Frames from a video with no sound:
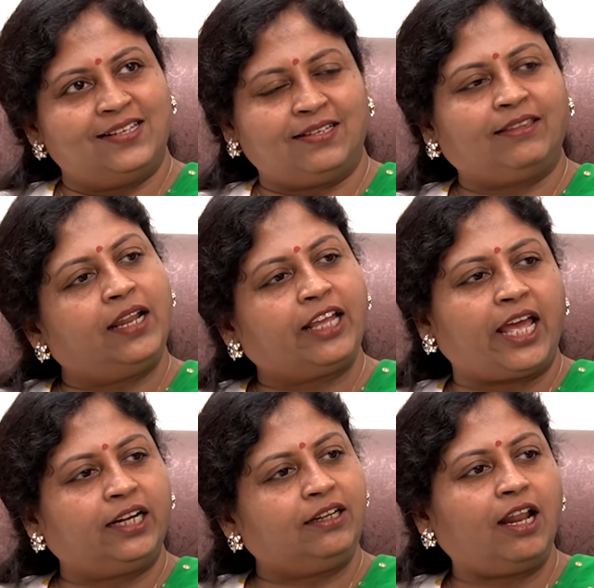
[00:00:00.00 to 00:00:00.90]
అసలు తన
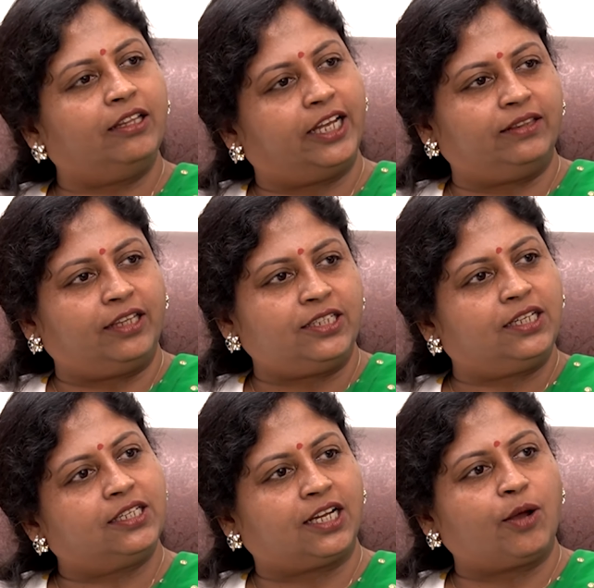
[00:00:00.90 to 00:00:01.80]
క్యారెక్టర్ అది అంత
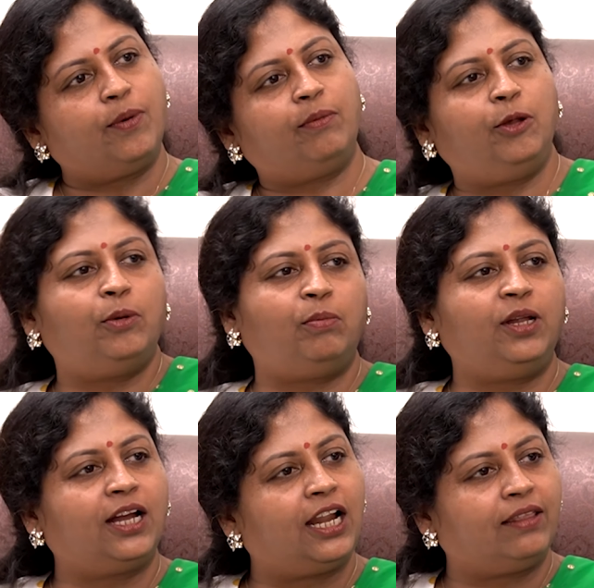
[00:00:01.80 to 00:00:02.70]
చిన్న చక్క బబ్లీ
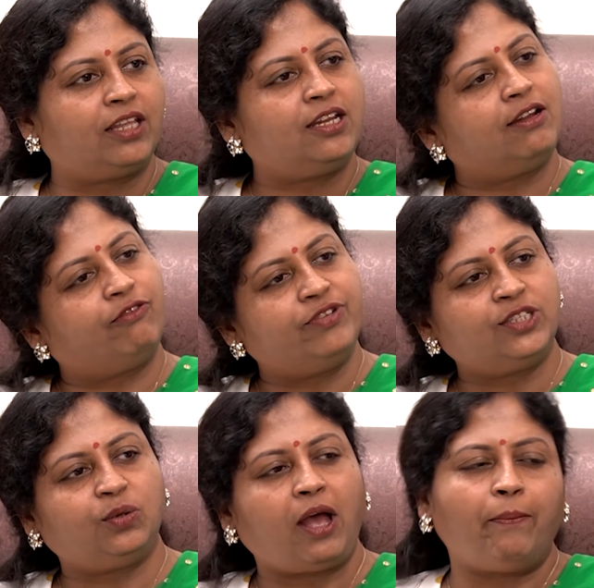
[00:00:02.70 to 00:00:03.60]
బబ్లీగా వాళ్ళందరినీ
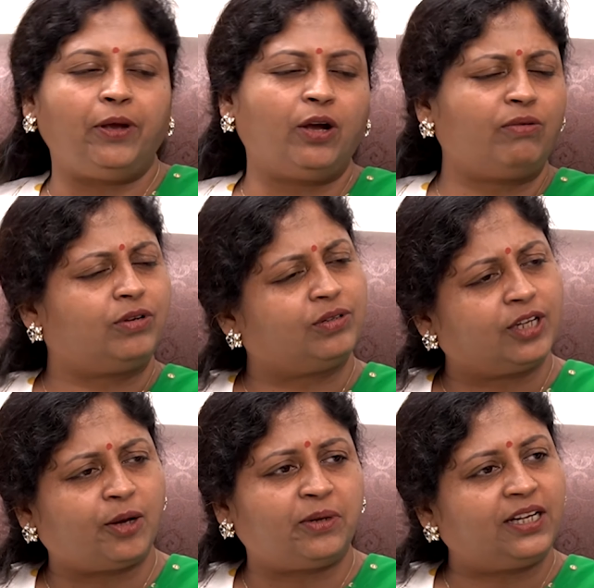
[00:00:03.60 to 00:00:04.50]
నవ్విస్తూ హ్యాపీగా
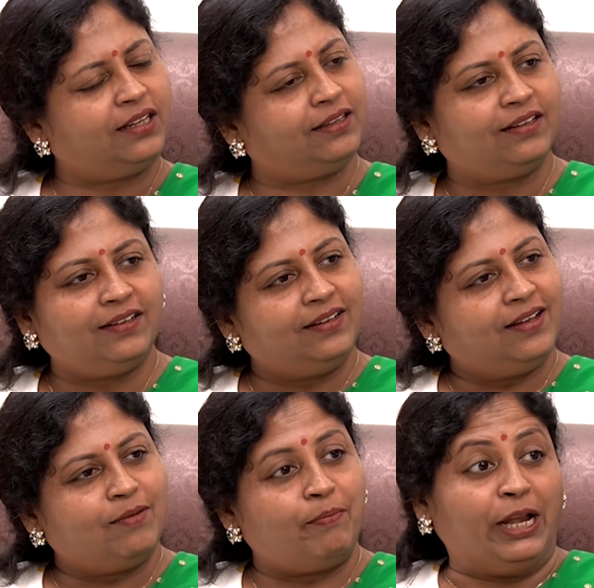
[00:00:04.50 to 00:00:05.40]
ఉంటుంది కాబట్టి
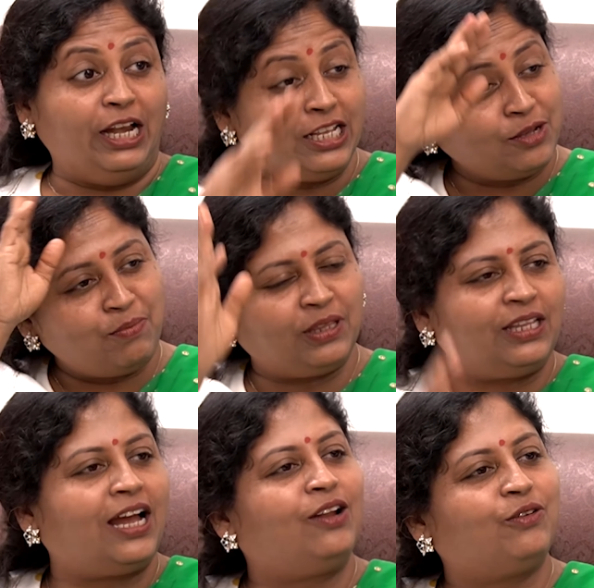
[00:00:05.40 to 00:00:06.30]
పెళ్లి
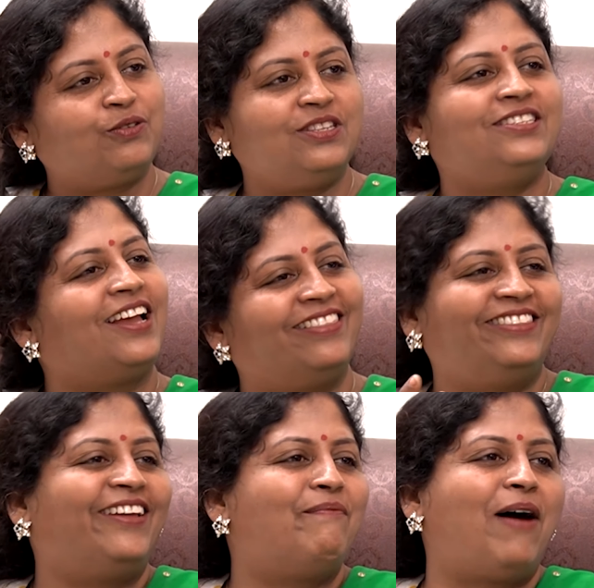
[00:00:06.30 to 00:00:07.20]
సంబంధాల గురించి అంతా